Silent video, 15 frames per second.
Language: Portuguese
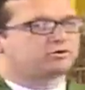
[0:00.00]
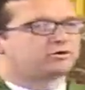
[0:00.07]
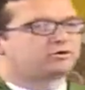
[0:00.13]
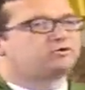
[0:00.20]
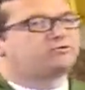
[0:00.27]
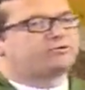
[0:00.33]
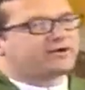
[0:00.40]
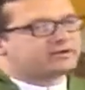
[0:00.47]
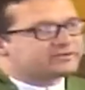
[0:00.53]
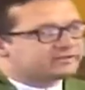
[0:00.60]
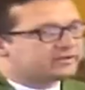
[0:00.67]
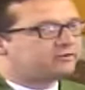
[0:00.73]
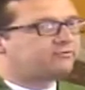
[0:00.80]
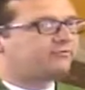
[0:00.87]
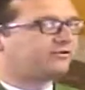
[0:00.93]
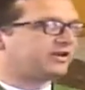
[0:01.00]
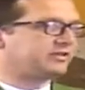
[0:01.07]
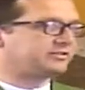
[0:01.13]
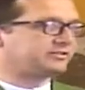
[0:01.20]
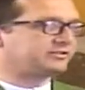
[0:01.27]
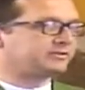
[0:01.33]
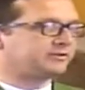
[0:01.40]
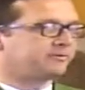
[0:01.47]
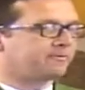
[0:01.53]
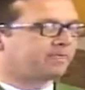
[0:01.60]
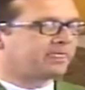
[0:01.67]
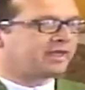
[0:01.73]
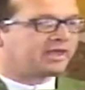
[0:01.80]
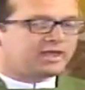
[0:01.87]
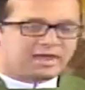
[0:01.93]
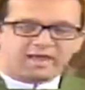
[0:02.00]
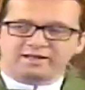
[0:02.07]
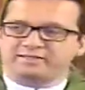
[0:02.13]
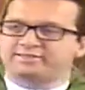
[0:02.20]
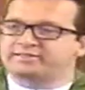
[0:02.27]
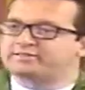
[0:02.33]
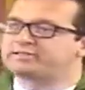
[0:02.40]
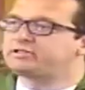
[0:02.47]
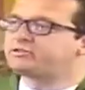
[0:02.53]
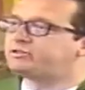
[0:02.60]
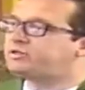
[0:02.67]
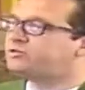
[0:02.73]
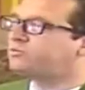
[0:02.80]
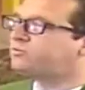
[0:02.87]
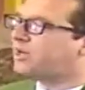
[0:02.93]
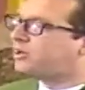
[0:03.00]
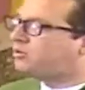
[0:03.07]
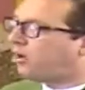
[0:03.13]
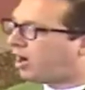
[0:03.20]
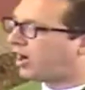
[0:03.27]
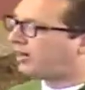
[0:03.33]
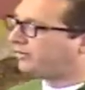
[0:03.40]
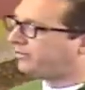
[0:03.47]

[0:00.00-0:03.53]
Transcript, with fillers: que o fariseu fez. Ele se sentindo melhor,